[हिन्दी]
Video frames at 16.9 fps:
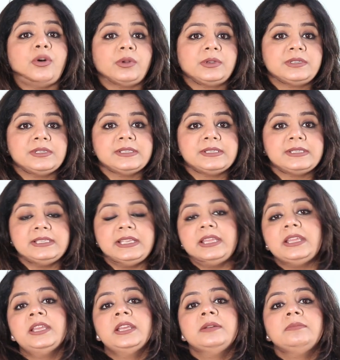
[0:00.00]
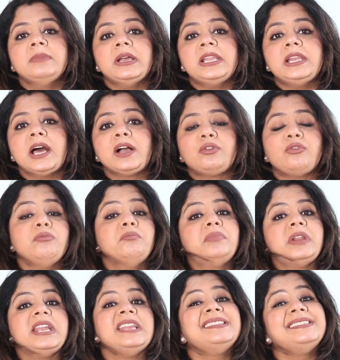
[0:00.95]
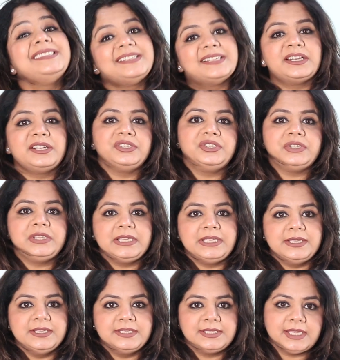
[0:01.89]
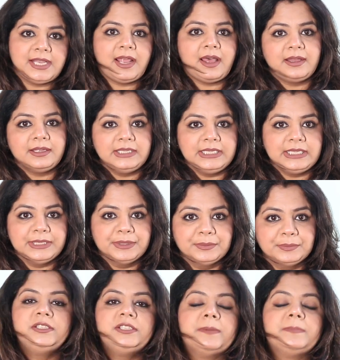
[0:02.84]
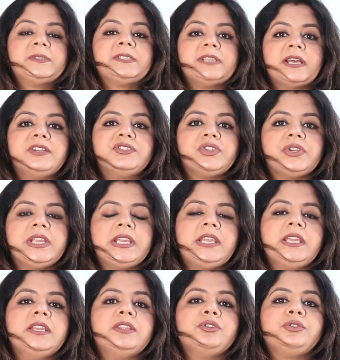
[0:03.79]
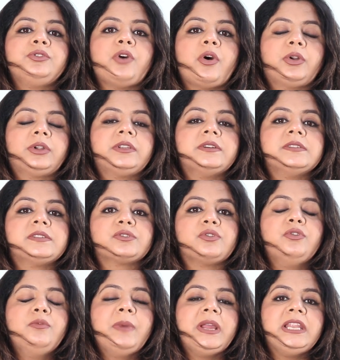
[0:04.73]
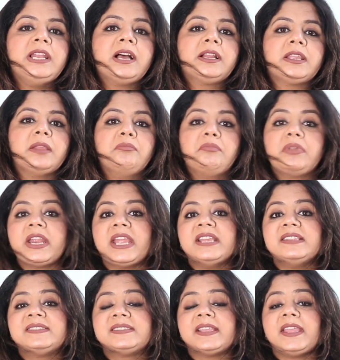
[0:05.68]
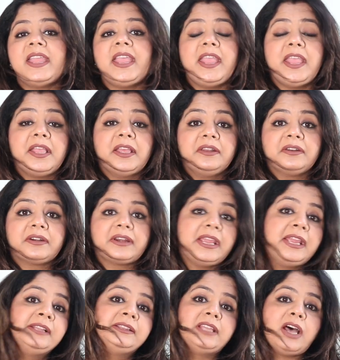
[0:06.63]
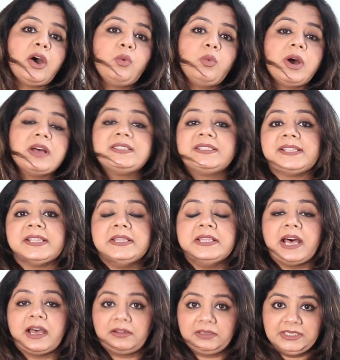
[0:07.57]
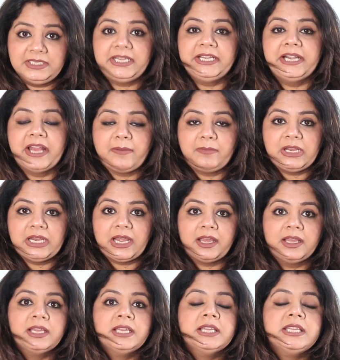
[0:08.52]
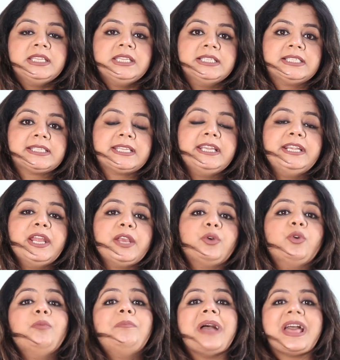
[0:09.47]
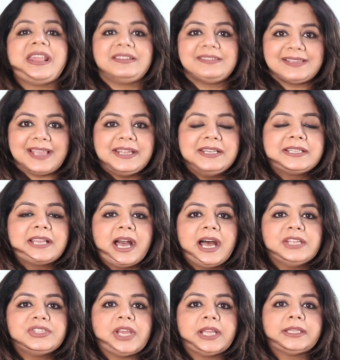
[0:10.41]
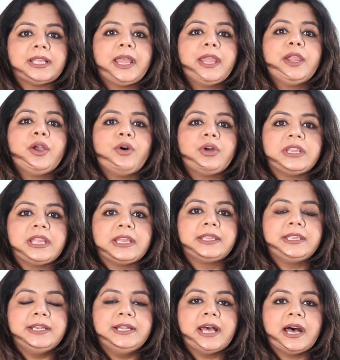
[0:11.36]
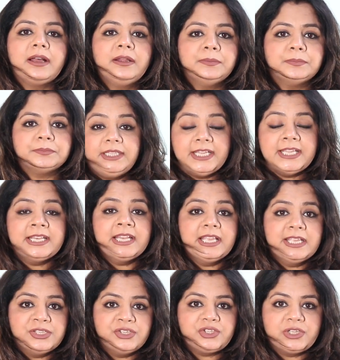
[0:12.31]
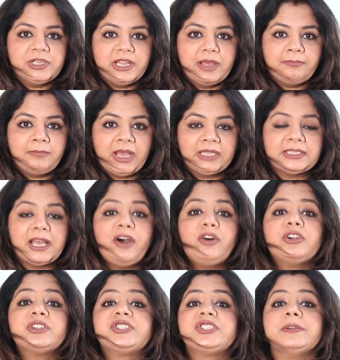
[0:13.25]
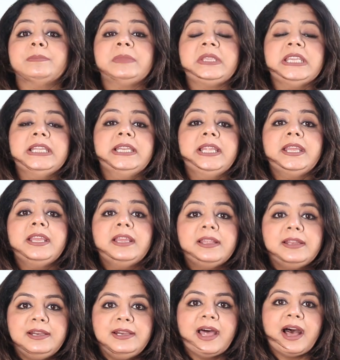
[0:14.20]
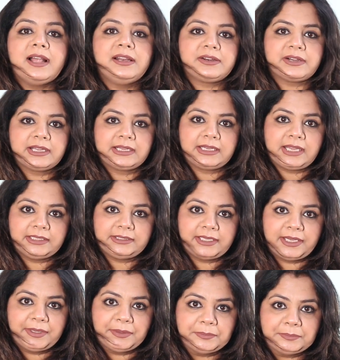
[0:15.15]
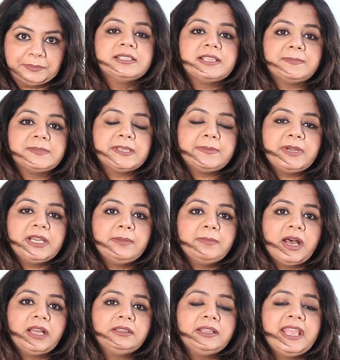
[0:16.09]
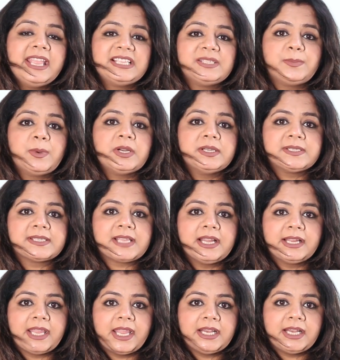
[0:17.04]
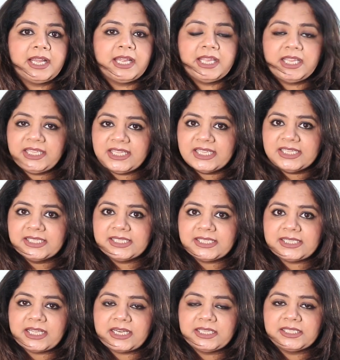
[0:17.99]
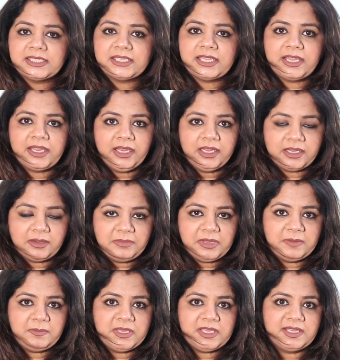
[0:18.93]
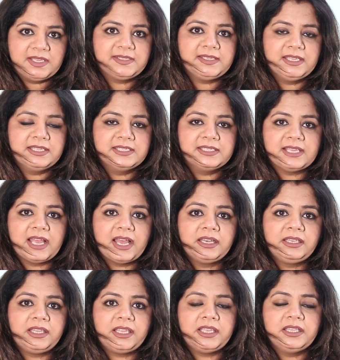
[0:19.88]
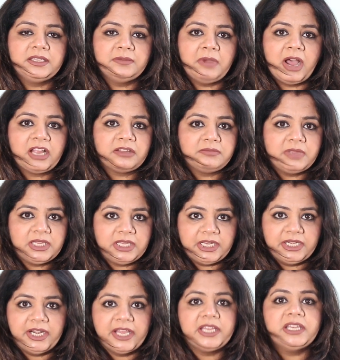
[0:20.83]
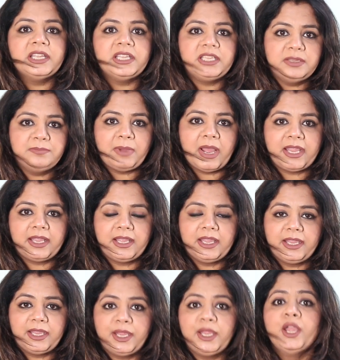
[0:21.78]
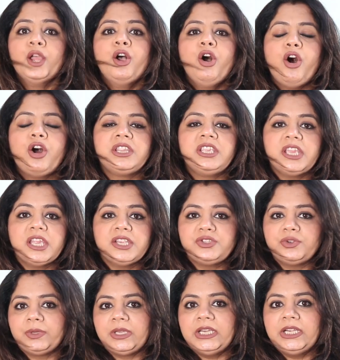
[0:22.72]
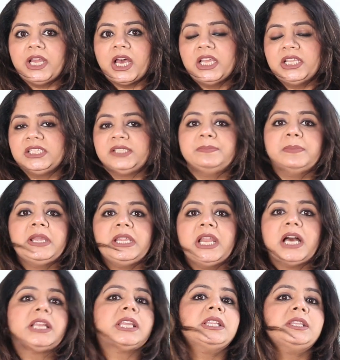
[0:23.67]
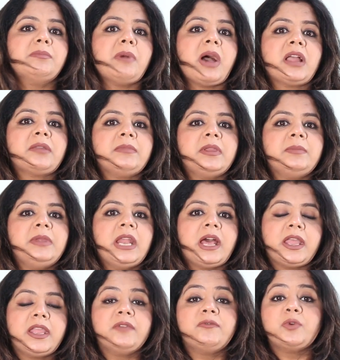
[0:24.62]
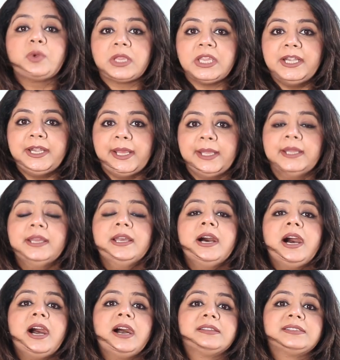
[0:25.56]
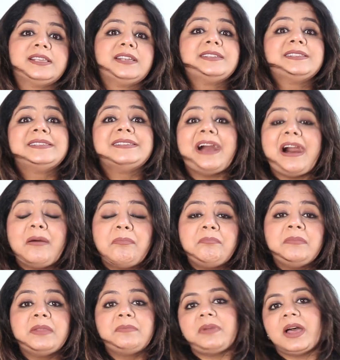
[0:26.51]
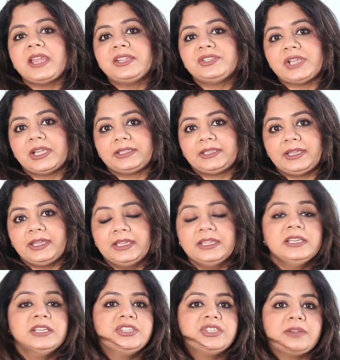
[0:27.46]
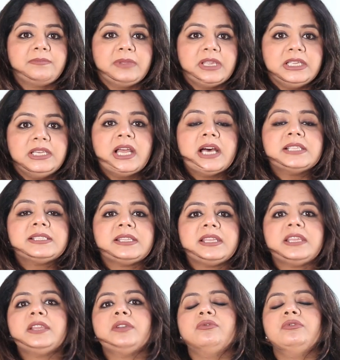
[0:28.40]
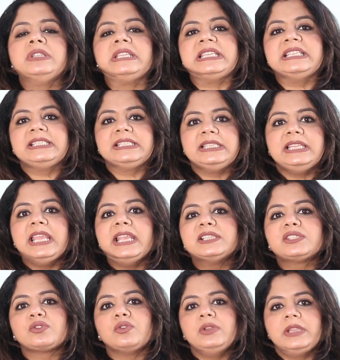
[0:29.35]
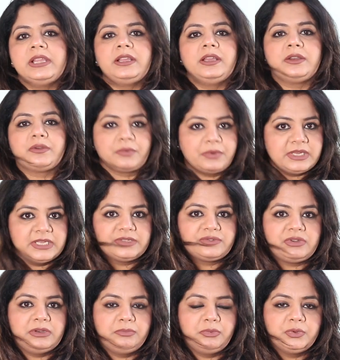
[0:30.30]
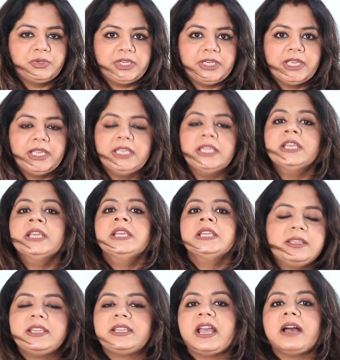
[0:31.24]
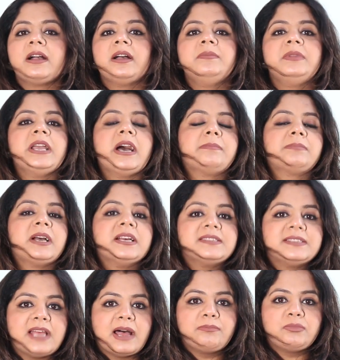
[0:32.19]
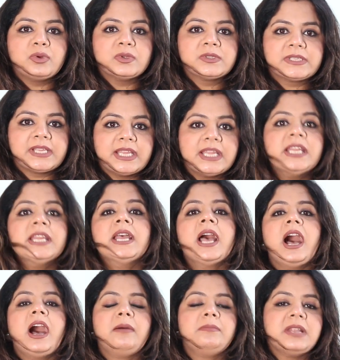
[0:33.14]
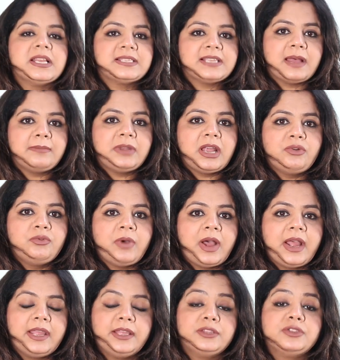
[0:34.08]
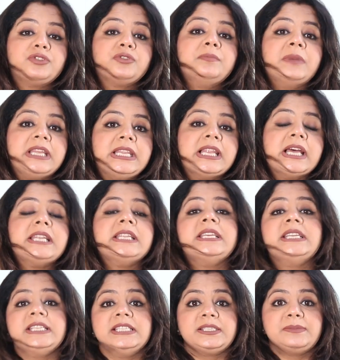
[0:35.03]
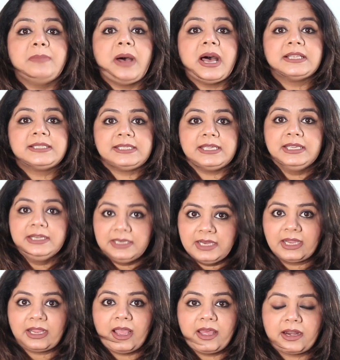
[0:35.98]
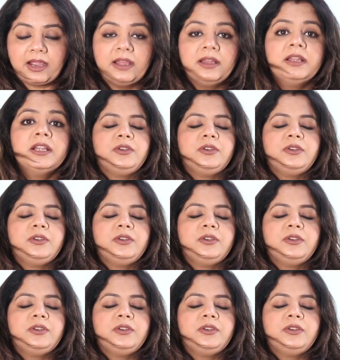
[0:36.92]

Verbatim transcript: डॉक्टर्स ने महिला को ब्रेन सर्जरी की सलाह दी जब सर्जरी की तो डॉक्टर्स को महिला के ब्रेन से एक रेंगता हुआ जिंदा कीड़ा मिला इस कीड़े को पैरासाइट कहा जाता है और ये कीड़ा तीन इंच लंबा था और चमकीले लाल रंग का था सबसे बड़ी बात एक्सपर्ट्स का कहना है कि इस तरह से कभी भी किसी इंसान के दिमाग में कीड़े नहीं पाए गए हैं और ये जो कीड़ा इस महिला के दिमाग में मिला है वो कीड़े अक्सर सांप में पाए जाते हैं जब महिला से उनकी स्नेक्स को लेकर कोई हिस्ट्री पूछी गई कि क्या कभी आपका सांपों से आमना सामना हुआ है तो महिला ने इस बात से नकारा